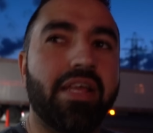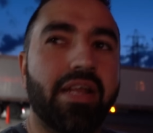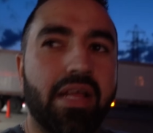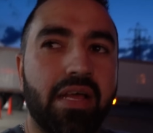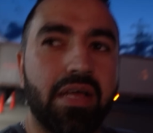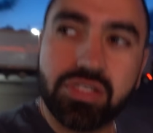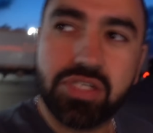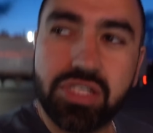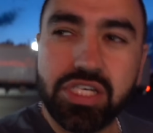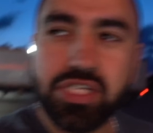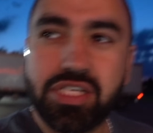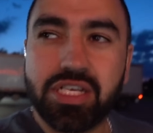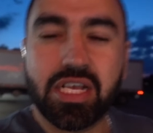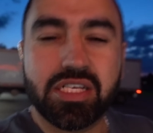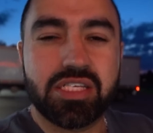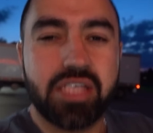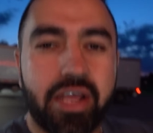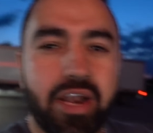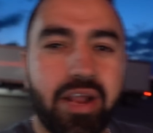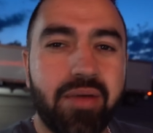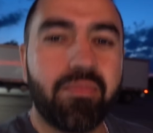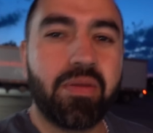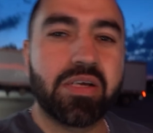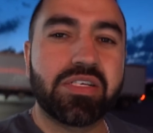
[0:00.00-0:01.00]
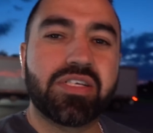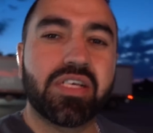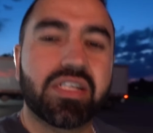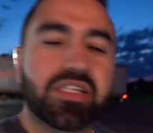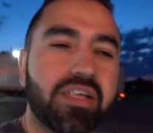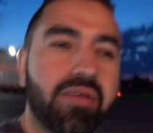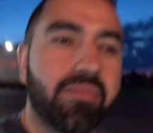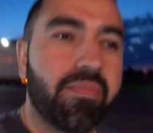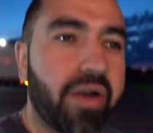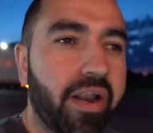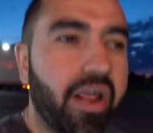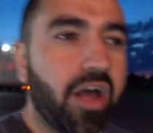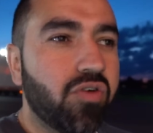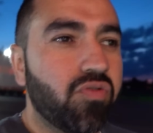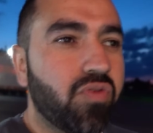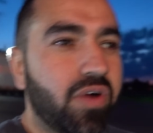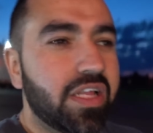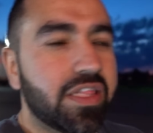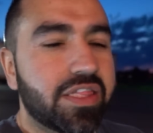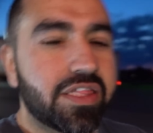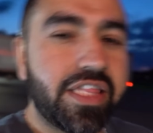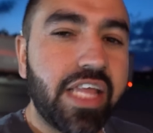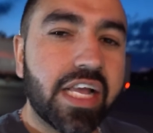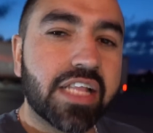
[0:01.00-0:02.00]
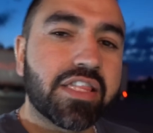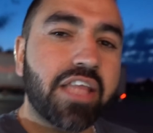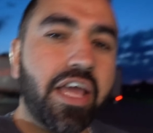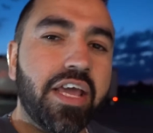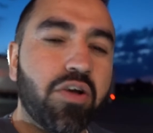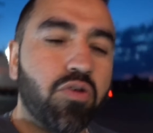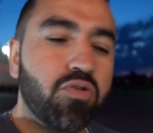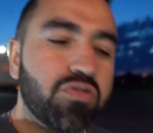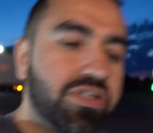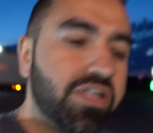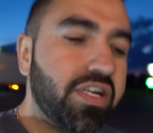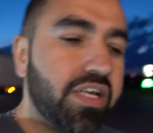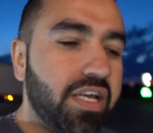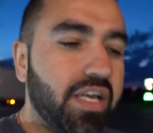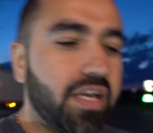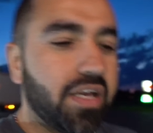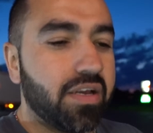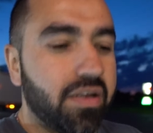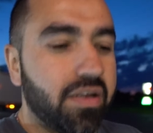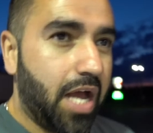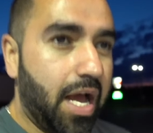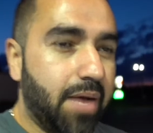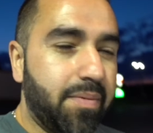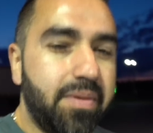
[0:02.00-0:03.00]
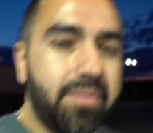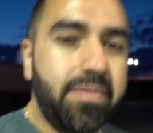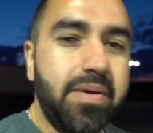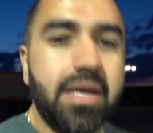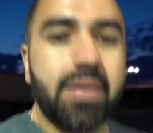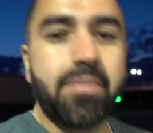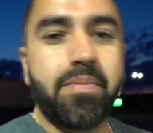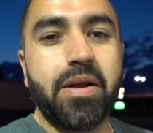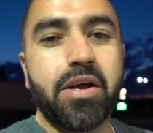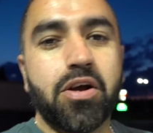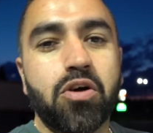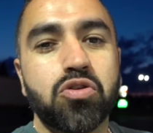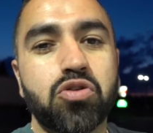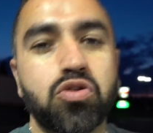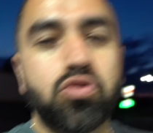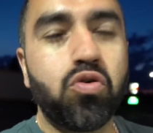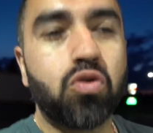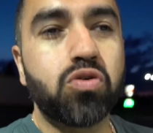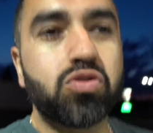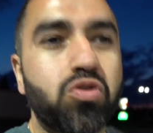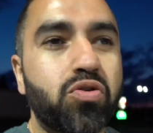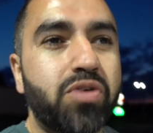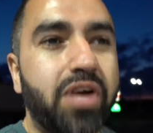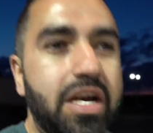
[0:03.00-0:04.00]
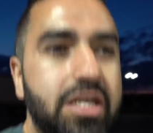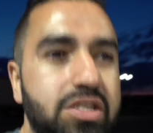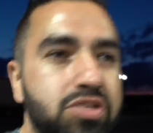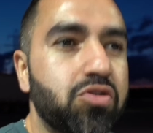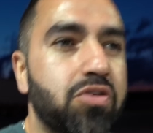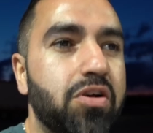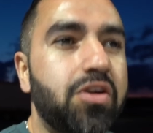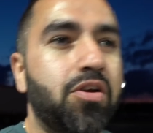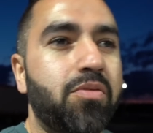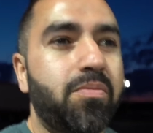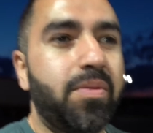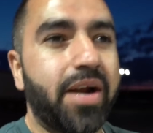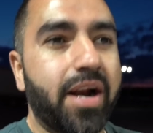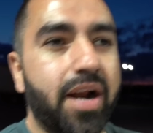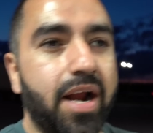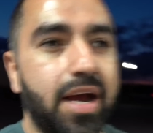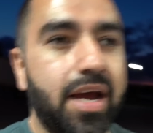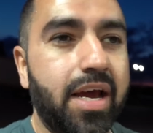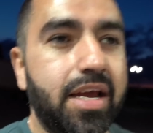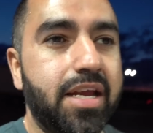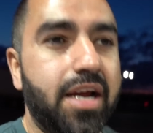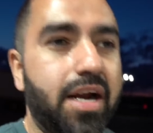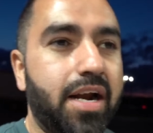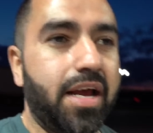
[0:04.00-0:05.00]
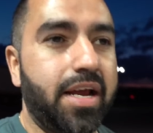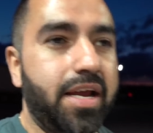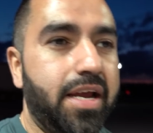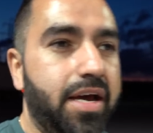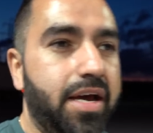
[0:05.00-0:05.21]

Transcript: है ना शीशा सारा मच्छर से भरा हुआ है दिखता ही कुछ नहीं है अभी भी अपने को 200-250 किलोमीटर आगे जाना है